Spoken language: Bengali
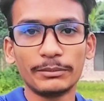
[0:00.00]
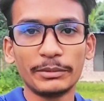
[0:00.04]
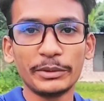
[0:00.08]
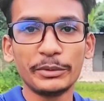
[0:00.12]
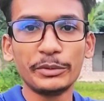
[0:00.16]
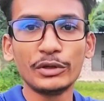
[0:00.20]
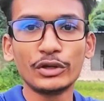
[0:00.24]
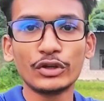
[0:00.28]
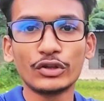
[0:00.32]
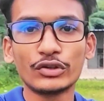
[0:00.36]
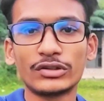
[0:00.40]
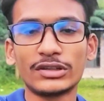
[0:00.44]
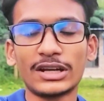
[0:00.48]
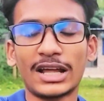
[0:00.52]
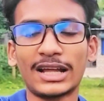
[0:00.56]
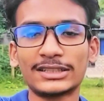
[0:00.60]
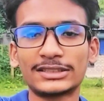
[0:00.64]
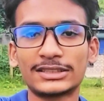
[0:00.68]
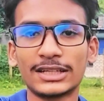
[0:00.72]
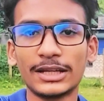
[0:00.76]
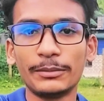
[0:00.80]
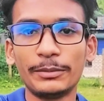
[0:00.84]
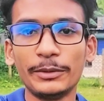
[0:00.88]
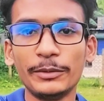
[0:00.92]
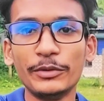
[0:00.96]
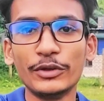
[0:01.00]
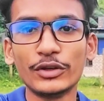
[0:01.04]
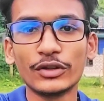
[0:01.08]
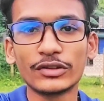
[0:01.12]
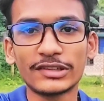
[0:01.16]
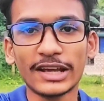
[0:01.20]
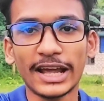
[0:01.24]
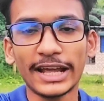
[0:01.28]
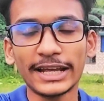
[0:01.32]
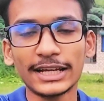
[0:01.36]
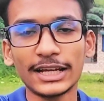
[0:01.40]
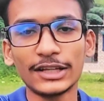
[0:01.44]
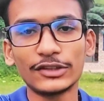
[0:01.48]
বিভিন্ন রাষ্ট্রের বিভিন্ন
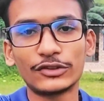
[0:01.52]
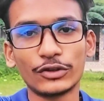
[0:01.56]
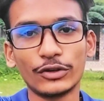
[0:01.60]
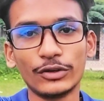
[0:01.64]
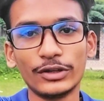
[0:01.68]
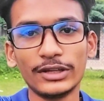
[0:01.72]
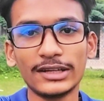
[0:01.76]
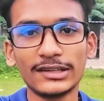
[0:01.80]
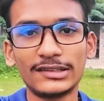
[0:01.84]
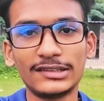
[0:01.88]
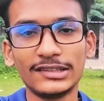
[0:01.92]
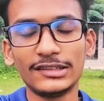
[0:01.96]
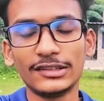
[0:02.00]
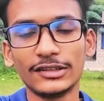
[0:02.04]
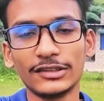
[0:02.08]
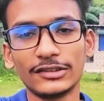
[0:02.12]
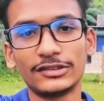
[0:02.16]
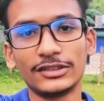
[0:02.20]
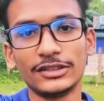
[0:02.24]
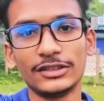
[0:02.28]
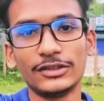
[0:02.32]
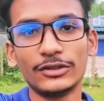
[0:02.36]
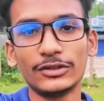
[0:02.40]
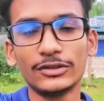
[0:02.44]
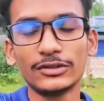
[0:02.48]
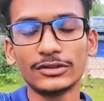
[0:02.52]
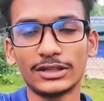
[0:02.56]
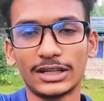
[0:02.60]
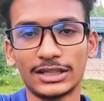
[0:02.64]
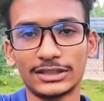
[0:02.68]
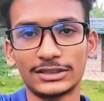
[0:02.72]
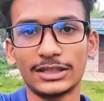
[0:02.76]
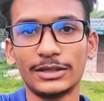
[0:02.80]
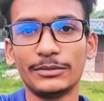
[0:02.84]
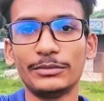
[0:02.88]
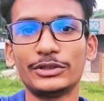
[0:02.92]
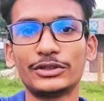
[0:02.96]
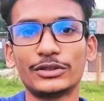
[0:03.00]
জায়গায় ছড়িয়ে ছিটে ছিল
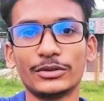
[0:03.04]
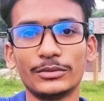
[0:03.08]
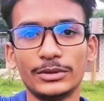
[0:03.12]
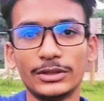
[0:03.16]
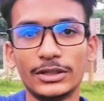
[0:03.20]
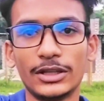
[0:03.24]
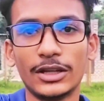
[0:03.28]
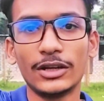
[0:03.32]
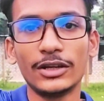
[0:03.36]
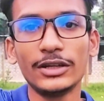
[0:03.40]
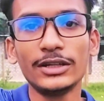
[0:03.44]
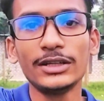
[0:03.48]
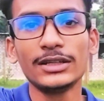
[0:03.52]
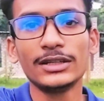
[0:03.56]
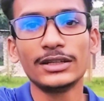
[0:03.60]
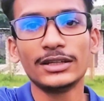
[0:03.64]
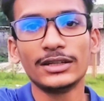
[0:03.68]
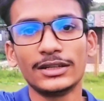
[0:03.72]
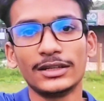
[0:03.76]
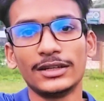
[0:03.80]
রাজশাহী বিশ্ববিদ্যালয়